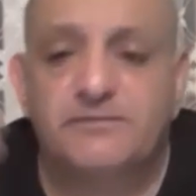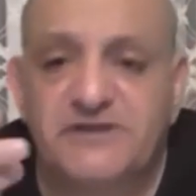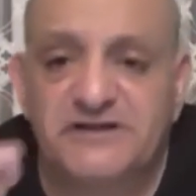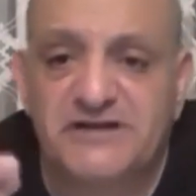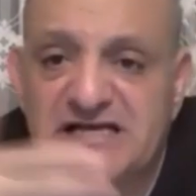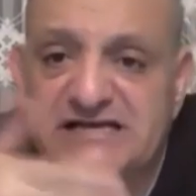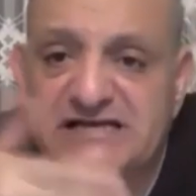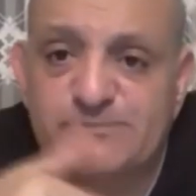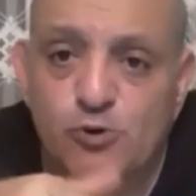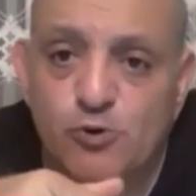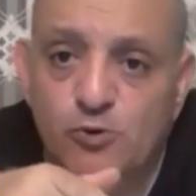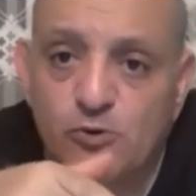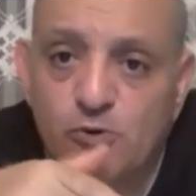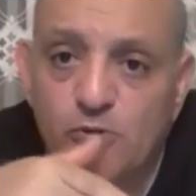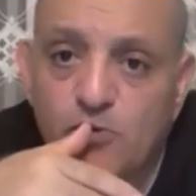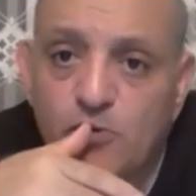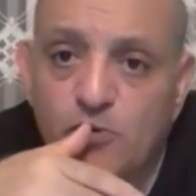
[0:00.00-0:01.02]
بتتهزموا
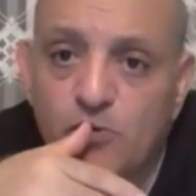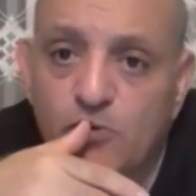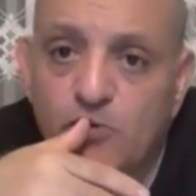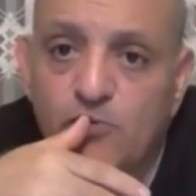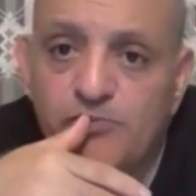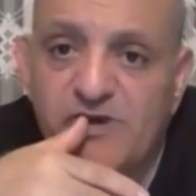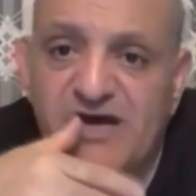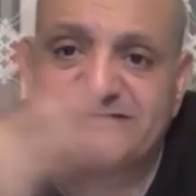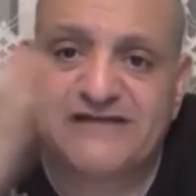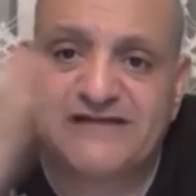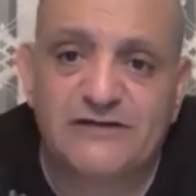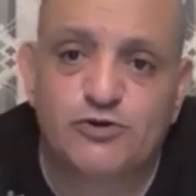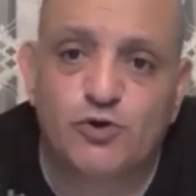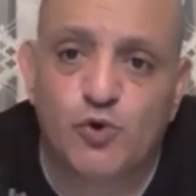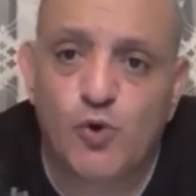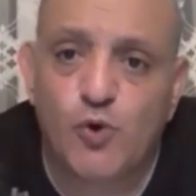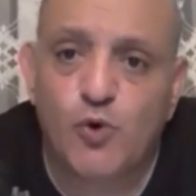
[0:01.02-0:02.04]

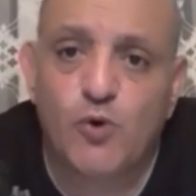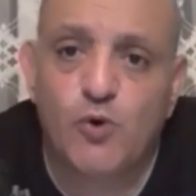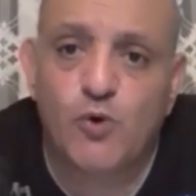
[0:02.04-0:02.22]
بيرتدوا